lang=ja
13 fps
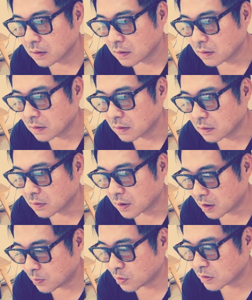うん
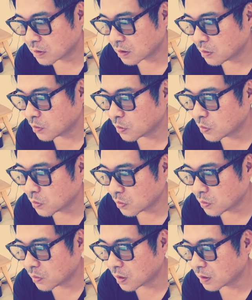ありもしないこと
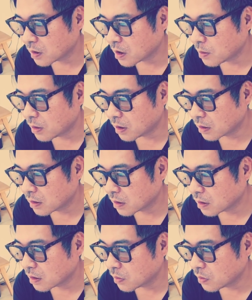をあたかもあっ
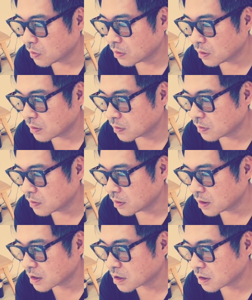たかのように作
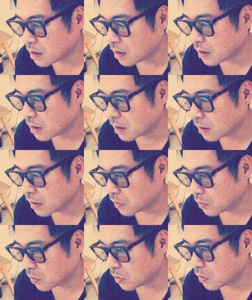り出して
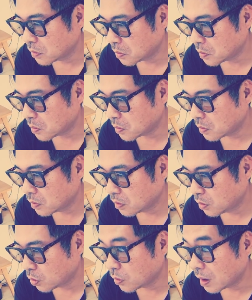その人の
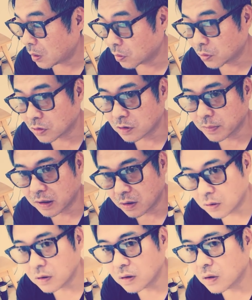評価を貶め
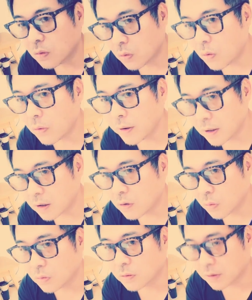てるっていう行為
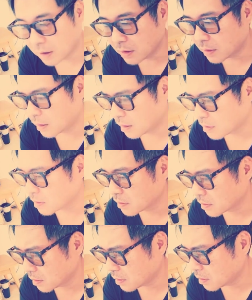が良くないって話
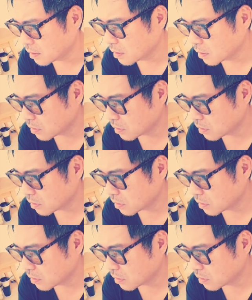ですから、